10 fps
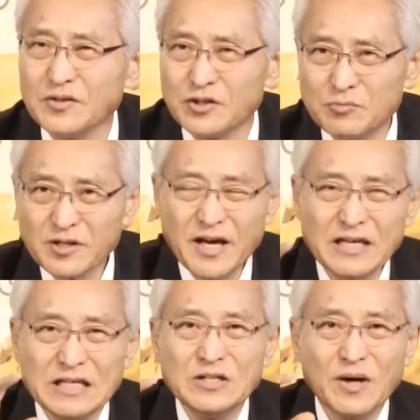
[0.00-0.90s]
여러분에게
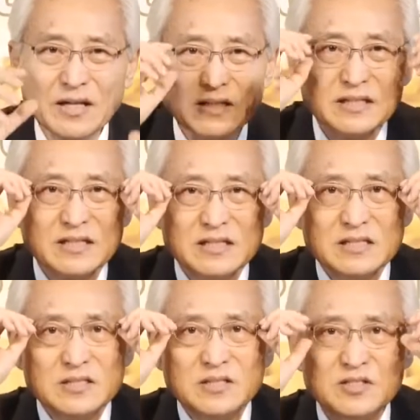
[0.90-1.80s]
이러한
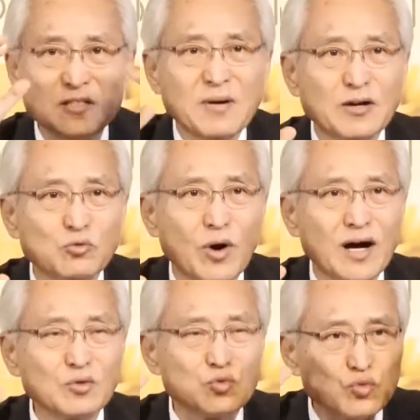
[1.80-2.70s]
희망과
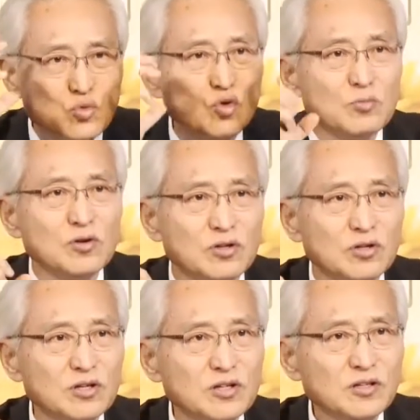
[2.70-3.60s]

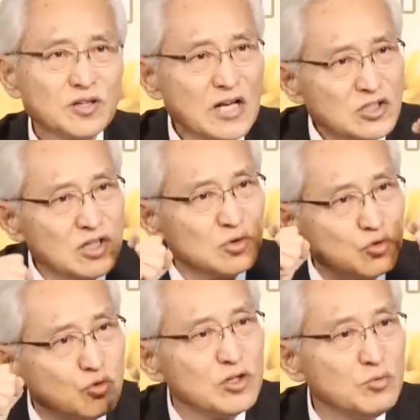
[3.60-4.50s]
꿈을 다시
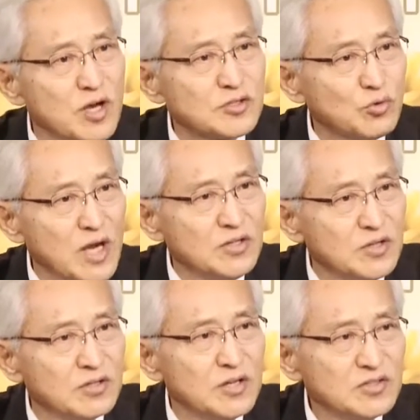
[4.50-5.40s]
주기 위해서 우리가
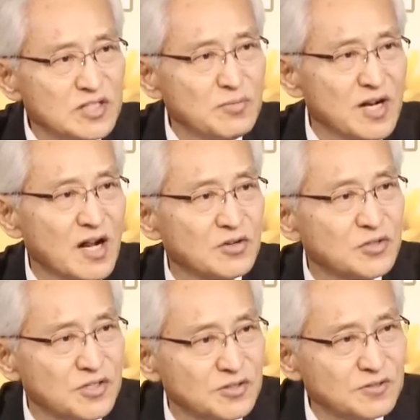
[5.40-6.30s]
이런 세미나를 하는
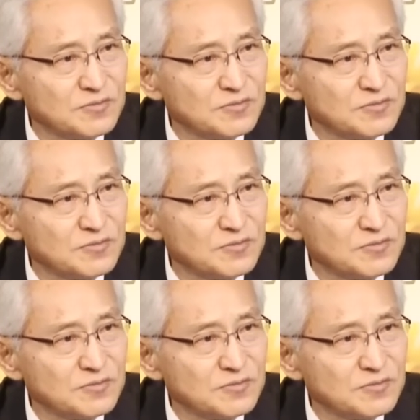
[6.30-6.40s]
것이.